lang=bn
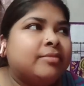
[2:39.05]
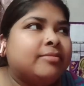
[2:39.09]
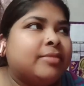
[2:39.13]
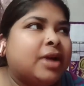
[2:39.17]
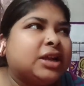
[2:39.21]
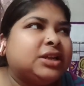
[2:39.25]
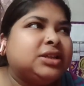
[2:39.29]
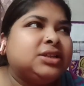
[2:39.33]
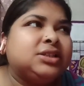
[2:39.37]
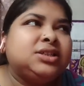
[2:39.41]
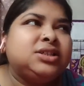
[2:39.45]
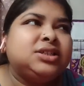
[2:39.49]

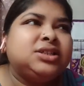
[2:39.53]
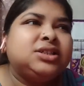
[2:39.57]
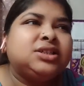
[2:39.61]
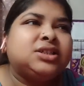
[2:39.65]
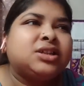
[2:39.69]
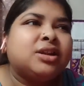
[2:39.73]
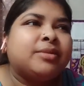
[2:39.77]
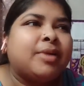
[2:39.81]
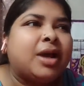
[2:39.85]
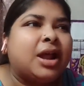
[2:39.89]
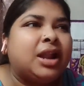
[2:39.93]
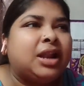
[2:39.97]
বাসি
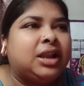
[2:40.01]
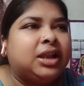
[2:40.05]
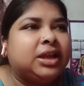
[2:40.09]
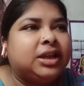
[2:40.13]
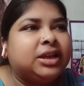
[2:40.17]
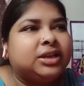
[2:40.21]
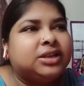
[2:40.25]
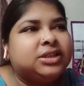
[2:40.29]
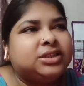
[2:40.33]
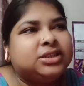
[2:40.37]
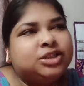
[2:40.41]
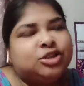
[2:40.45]
জিনিসটা ভাল
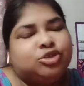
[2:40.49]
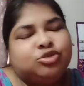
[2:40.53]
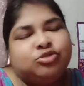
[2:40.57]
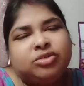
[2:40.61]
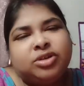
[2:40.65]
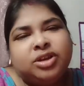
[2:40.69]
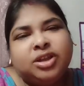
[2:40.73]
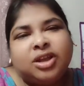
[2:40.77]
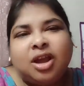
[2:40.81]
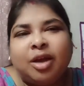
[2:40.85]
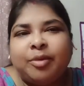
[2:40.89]
লাগে না যেটুকুনি